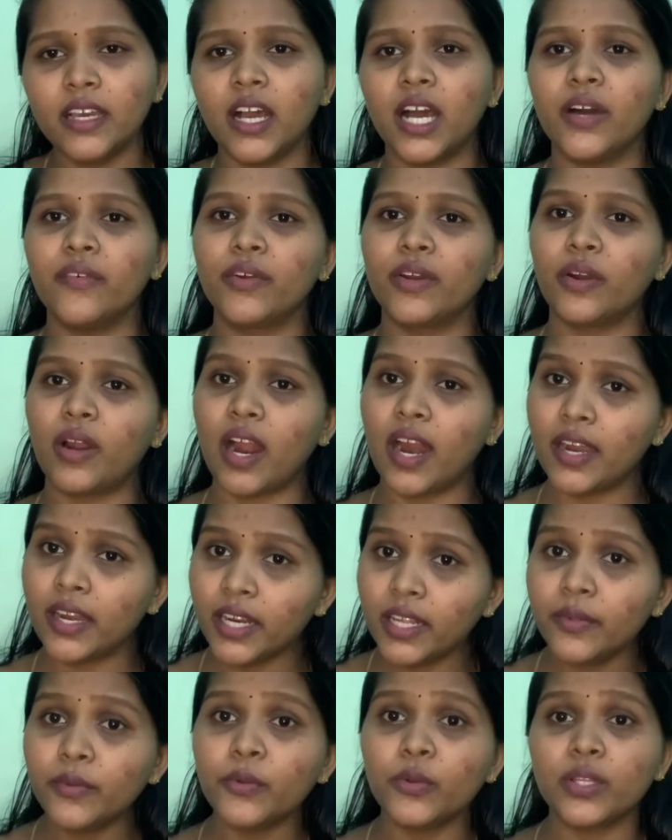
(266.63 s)
அவர்
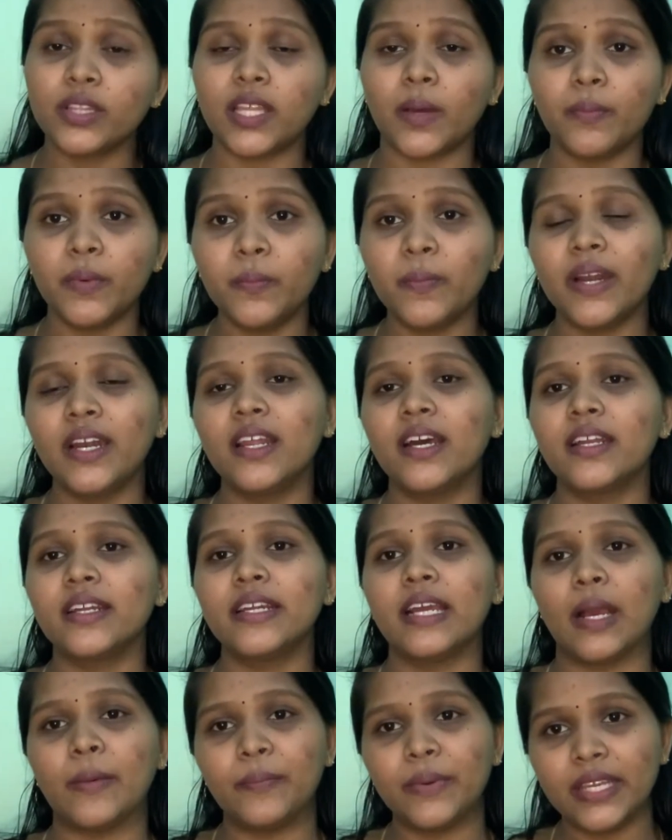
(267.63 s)
அண்ணன் ஒரு தப்பு பண்ணார்
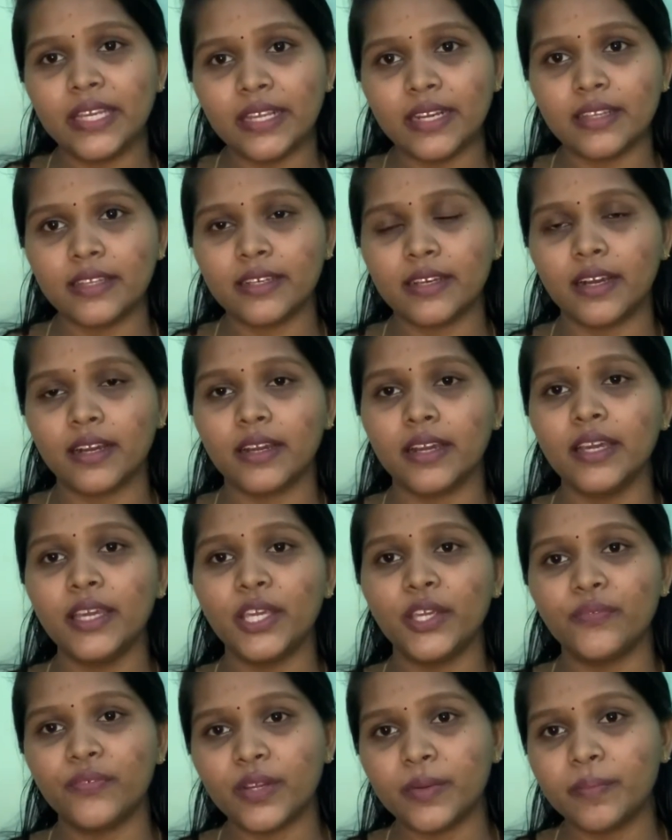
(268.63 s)
அப்படிங்கிறதுக்காக
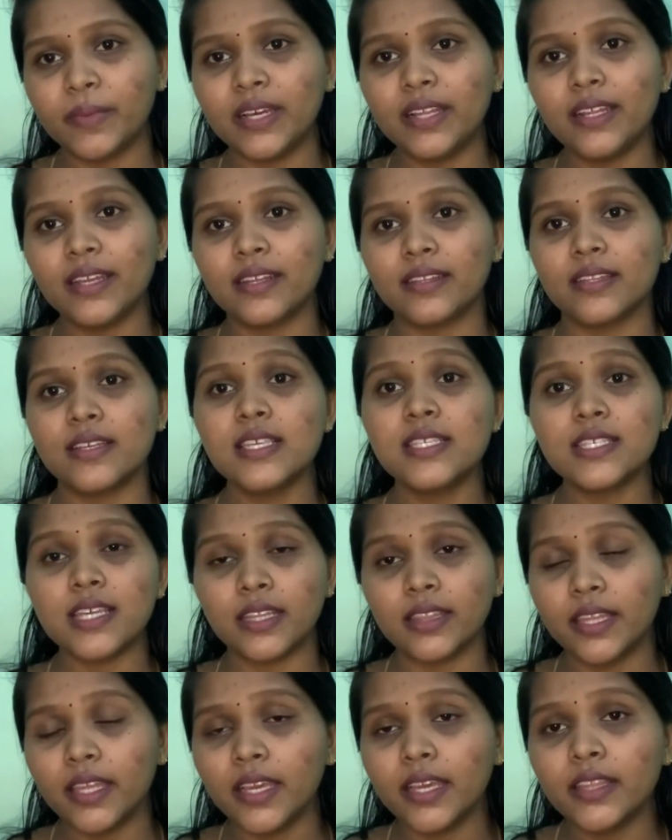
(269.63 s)
இவர் மேலே இருந்த
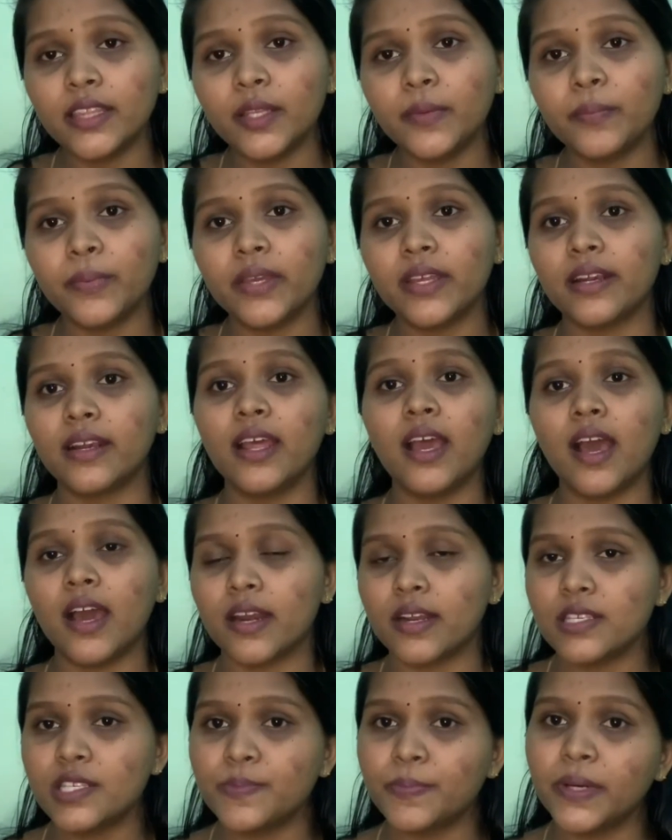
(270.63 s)
சந்தேகத்தின் பேரில்
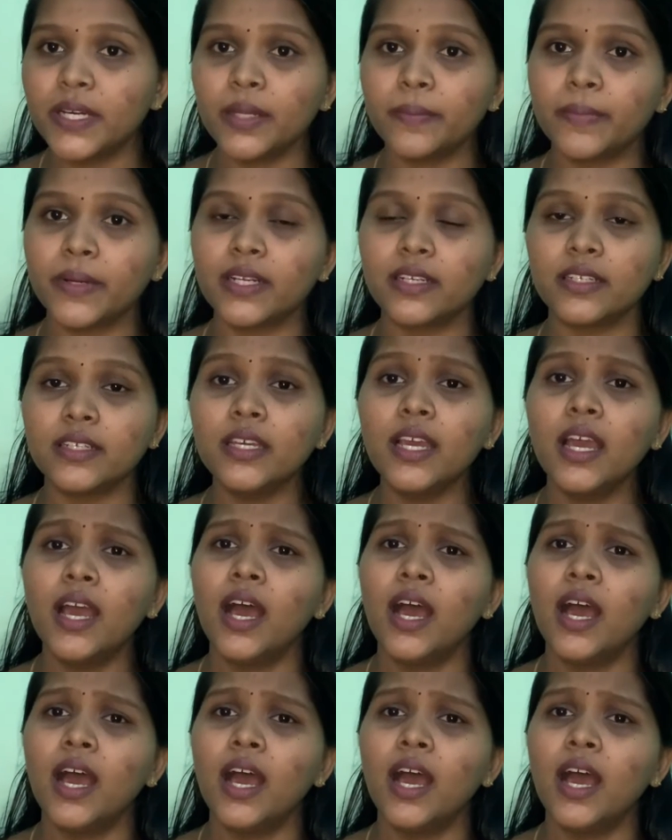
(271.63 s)
அரெஸ்ட் பண்ணப்பட்டு